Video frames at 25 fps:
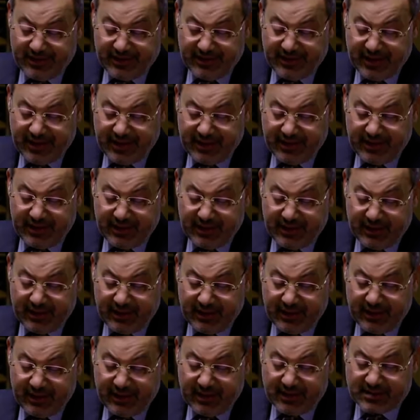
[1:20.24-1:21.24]
يعني
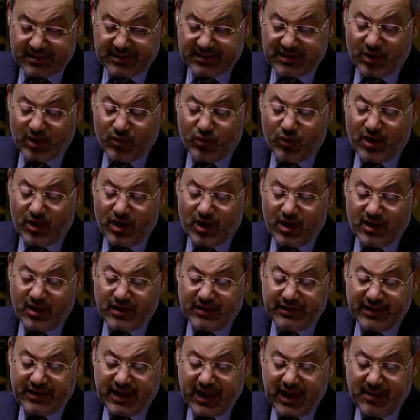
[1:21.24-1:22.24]
الثورة
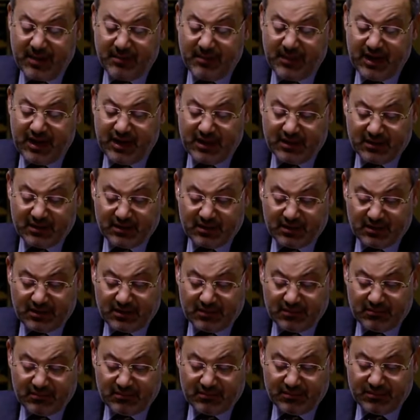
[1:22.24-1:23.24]
تعاملت
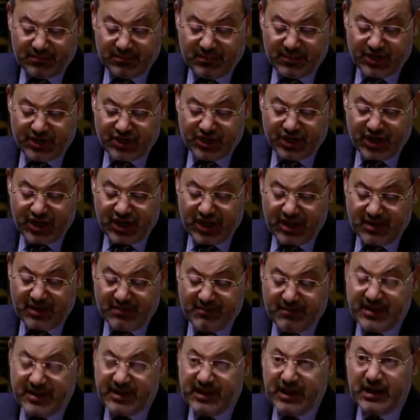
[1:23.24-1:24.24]
بشيء
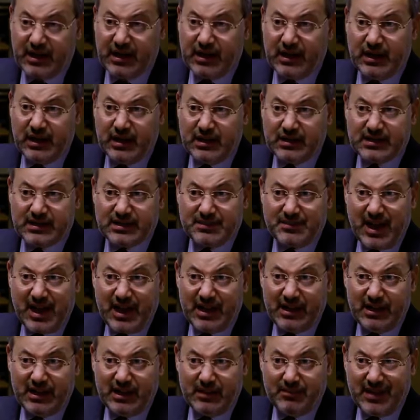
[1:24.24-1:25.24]
من
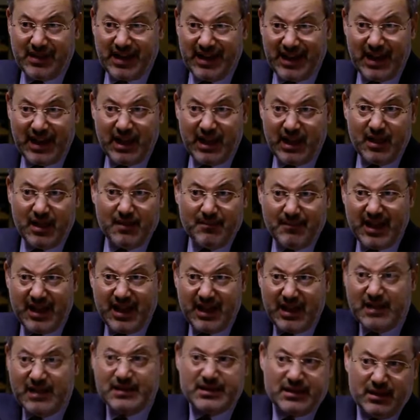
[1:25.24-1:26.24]
السمح للبلاهة مع
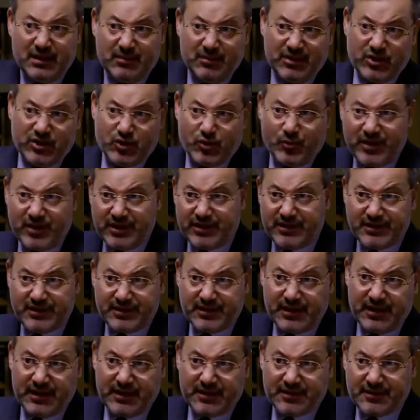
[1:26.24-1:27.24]
هذه المنظومات
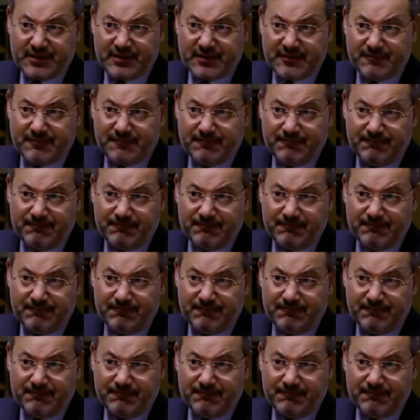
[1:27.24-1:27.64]
الثلاث